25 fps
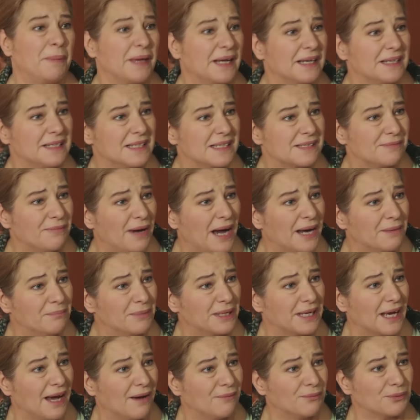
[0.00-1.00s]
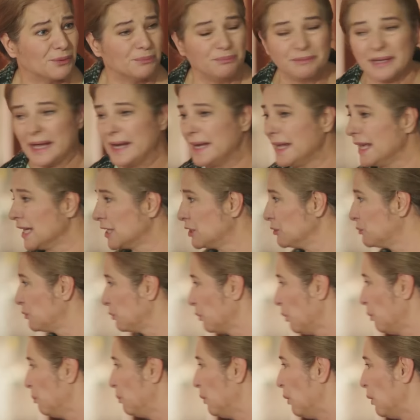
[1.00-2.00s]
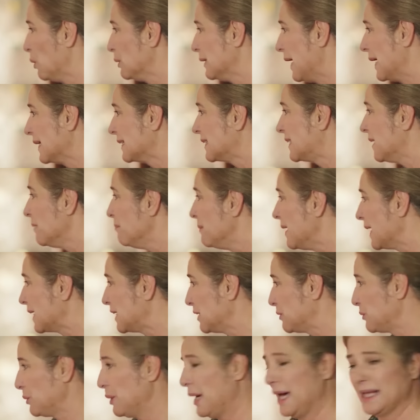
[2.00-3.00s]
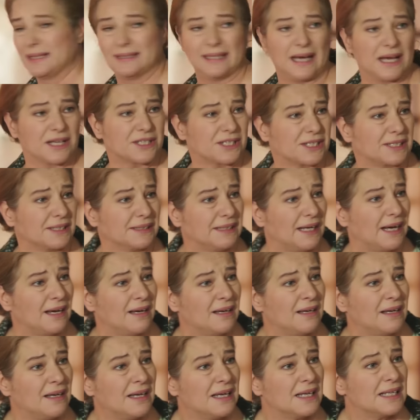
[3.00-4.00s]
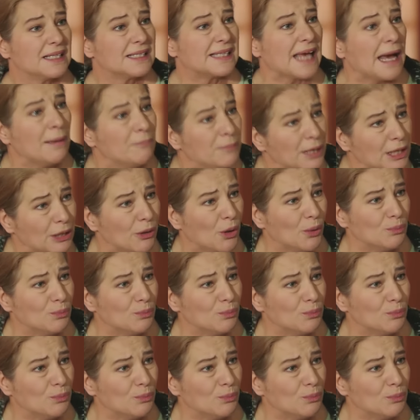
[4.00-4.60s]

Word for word: haberiniz var mı yavrum? Nereye gidiyor bu oğlan? Kimle gidiyor Allah aşkına? Sen